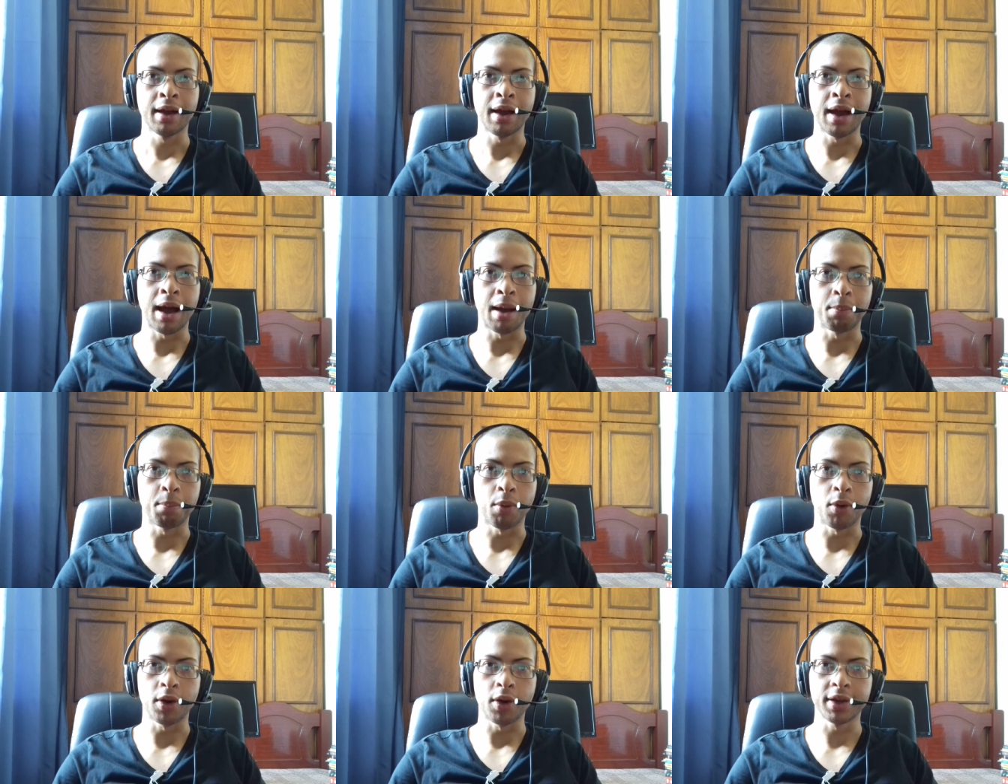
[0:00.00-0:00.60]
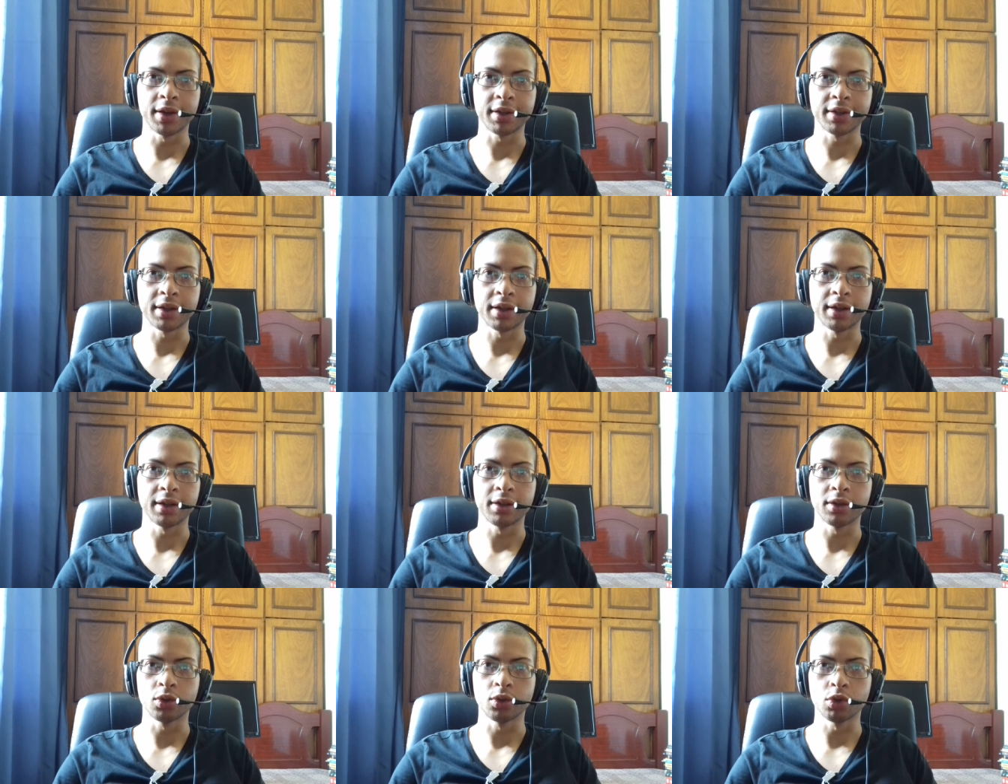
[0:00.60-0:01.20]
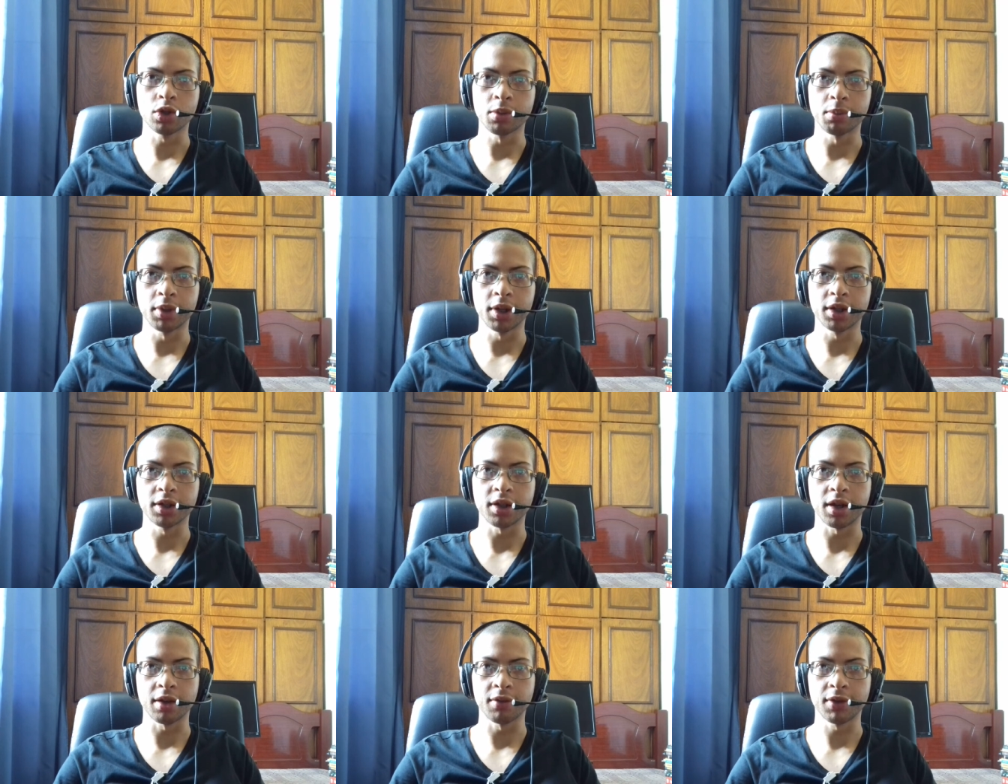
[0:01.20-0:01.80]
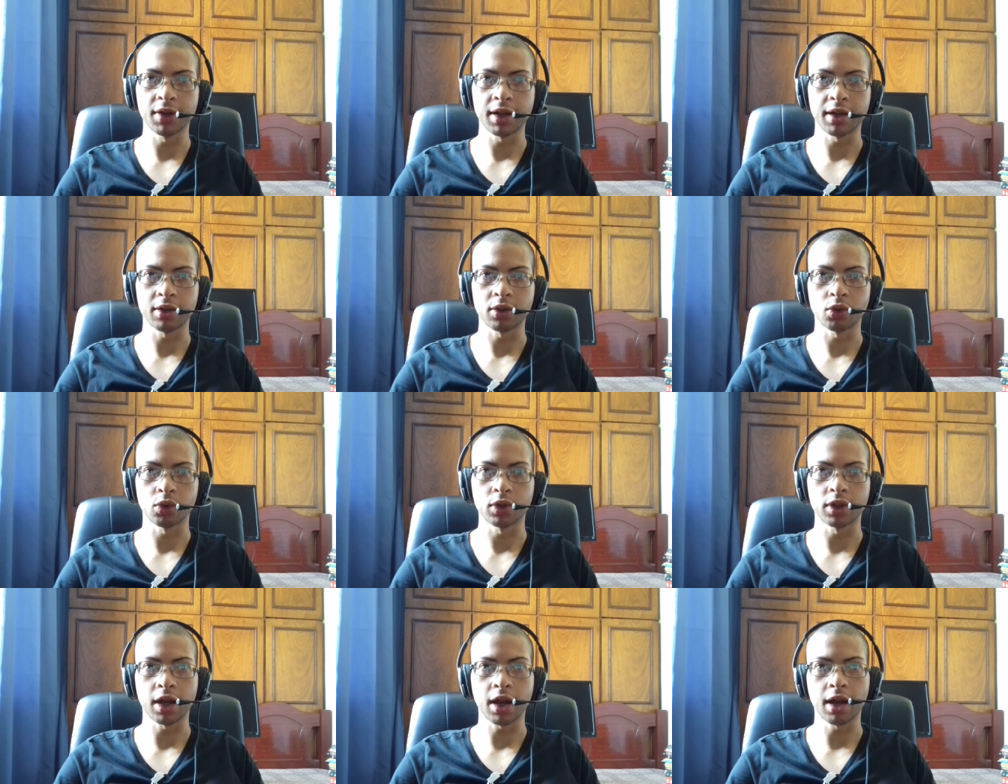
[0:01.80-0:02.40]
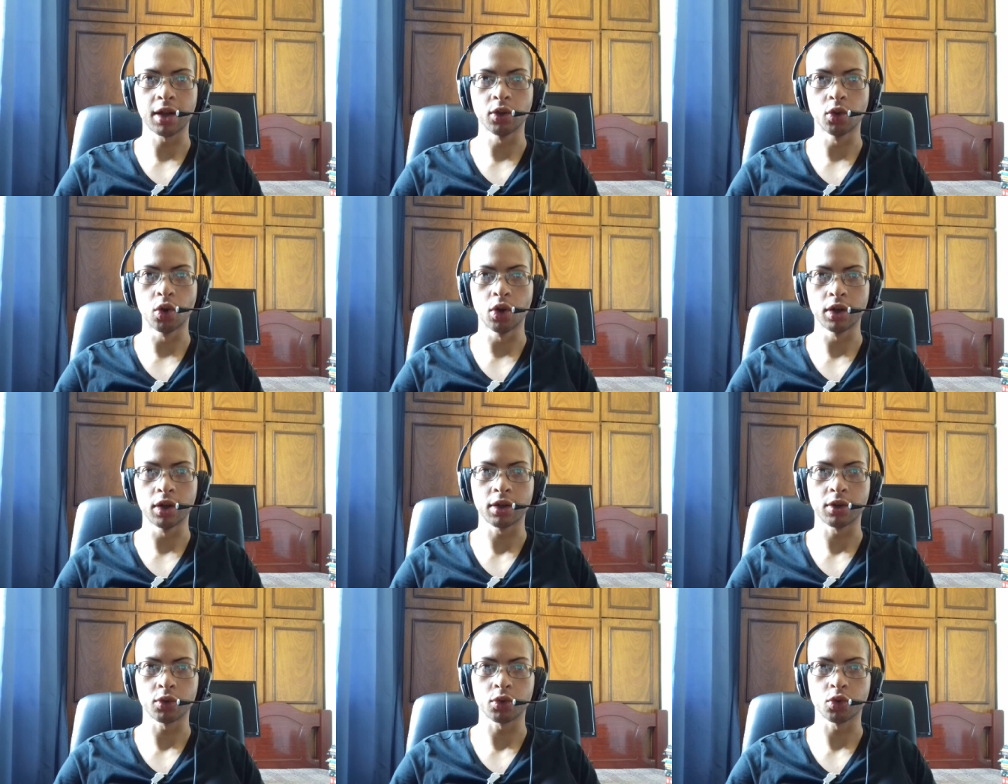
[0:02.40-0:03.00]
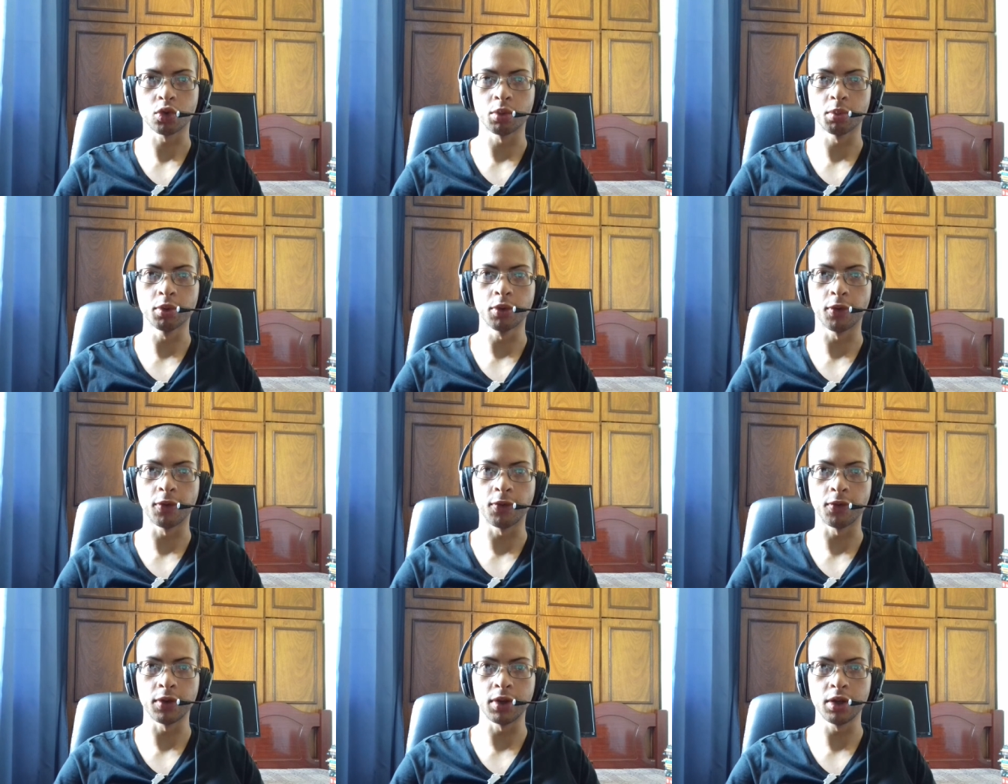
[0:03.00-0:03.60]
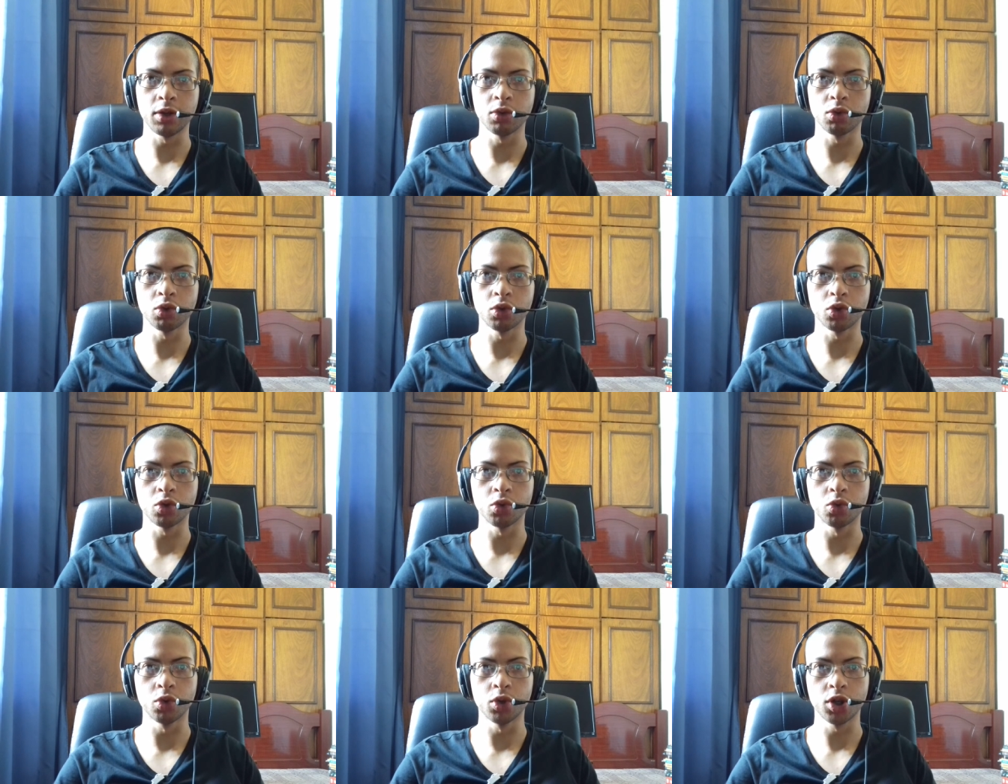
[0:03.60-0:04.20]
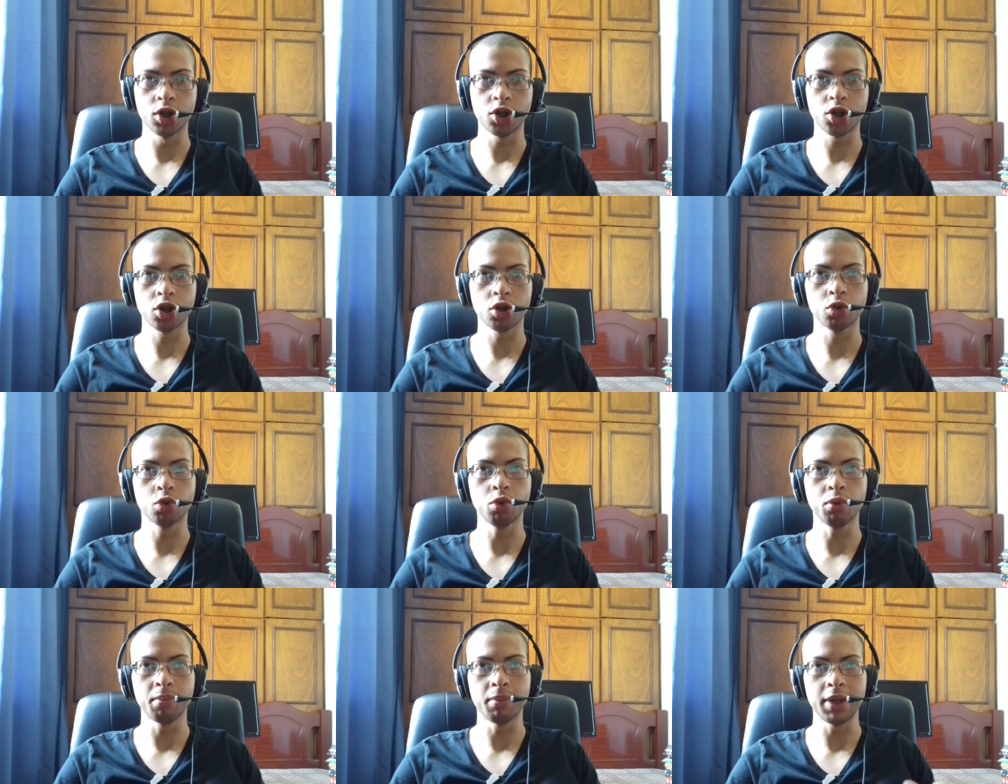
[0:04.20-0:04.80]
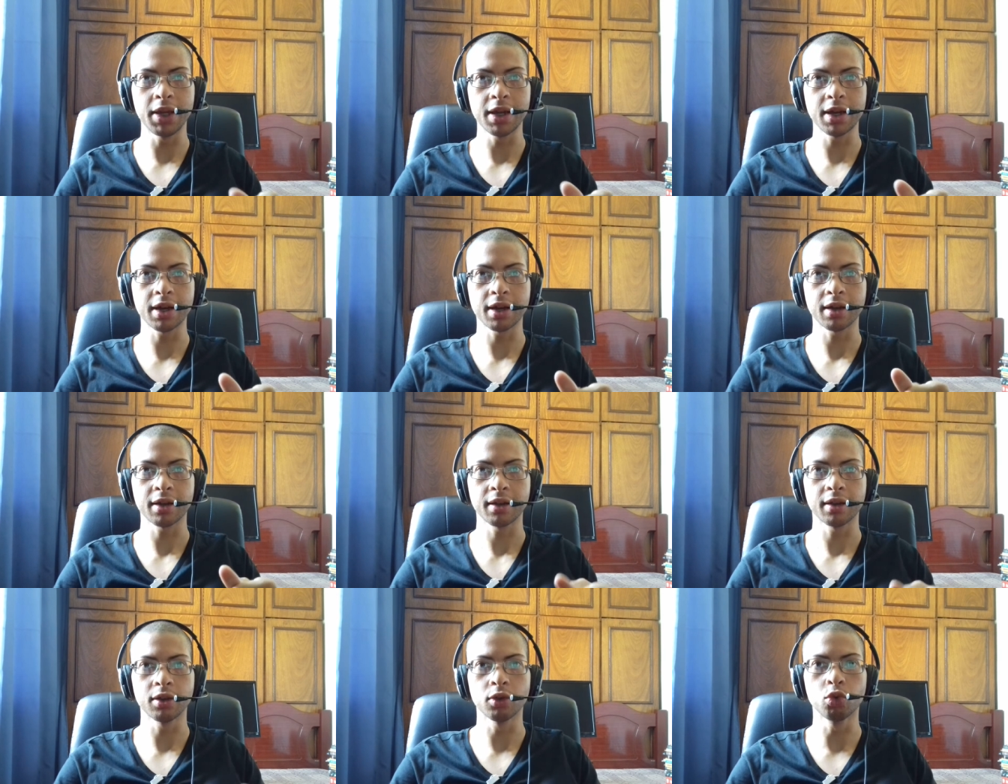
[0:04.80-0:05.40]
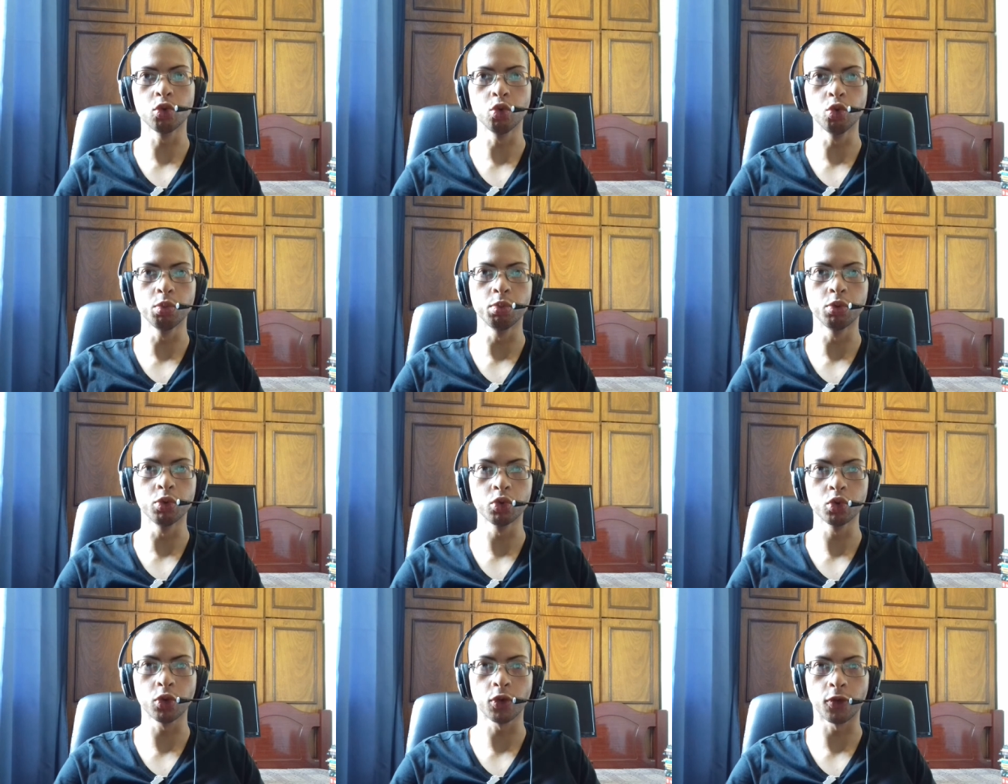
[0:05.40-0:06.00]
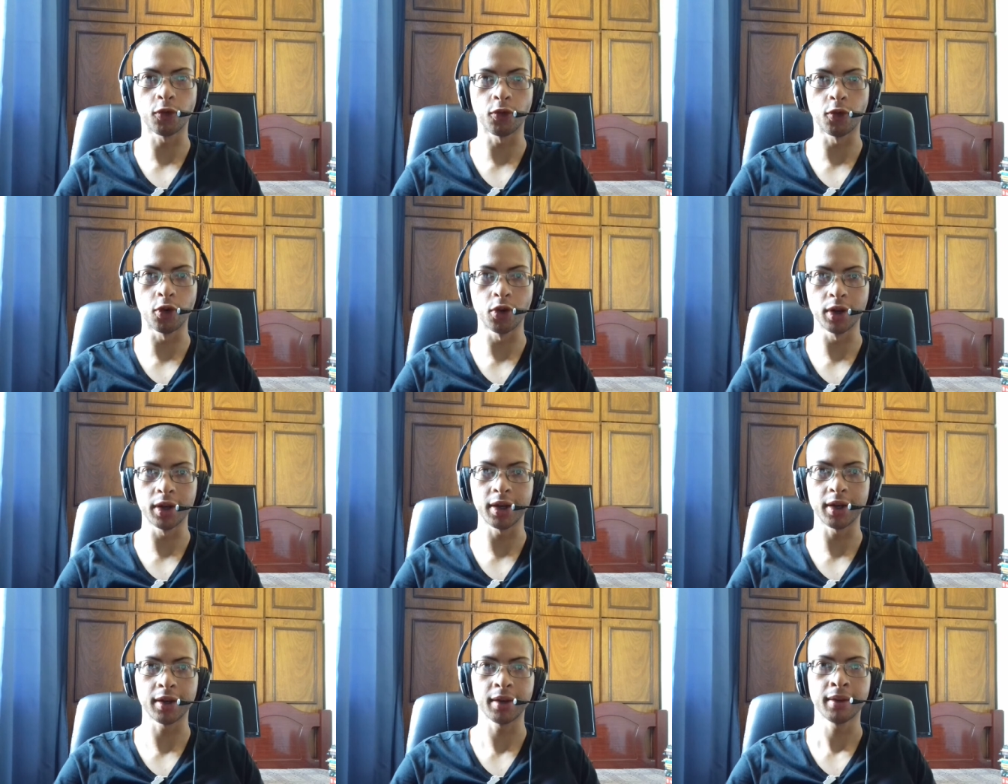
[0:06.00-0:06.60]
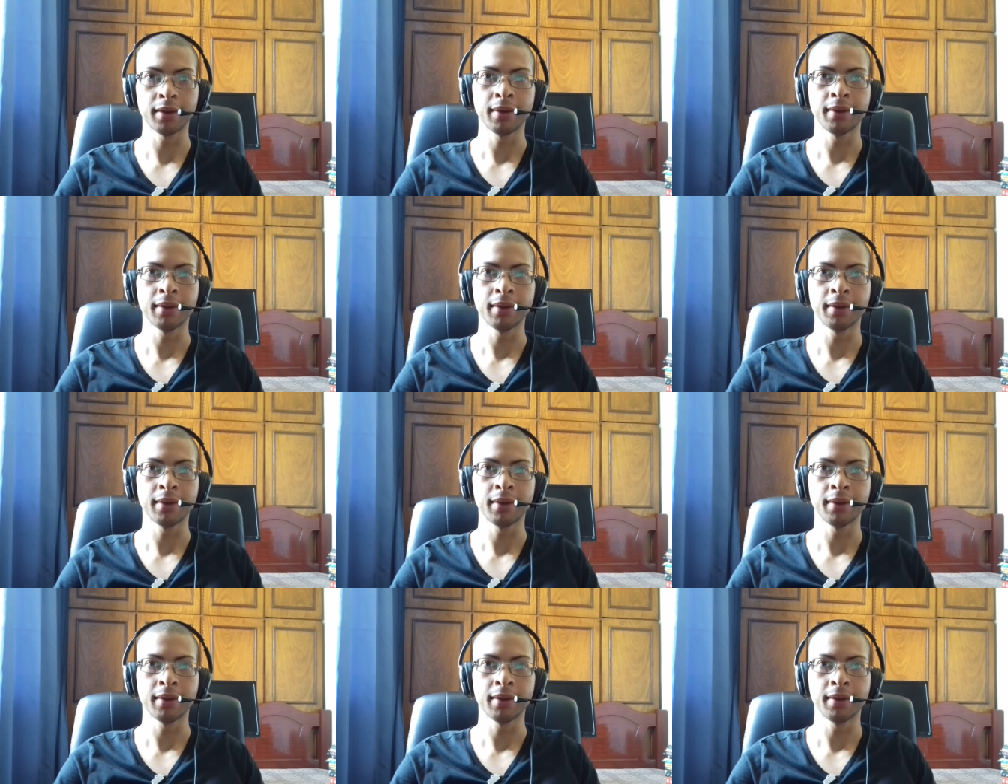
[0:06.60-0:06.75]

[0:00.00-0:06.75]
após as últimas revelações da Canonical sobre o fim do Unity, do Mir e do Ubuntu Phone.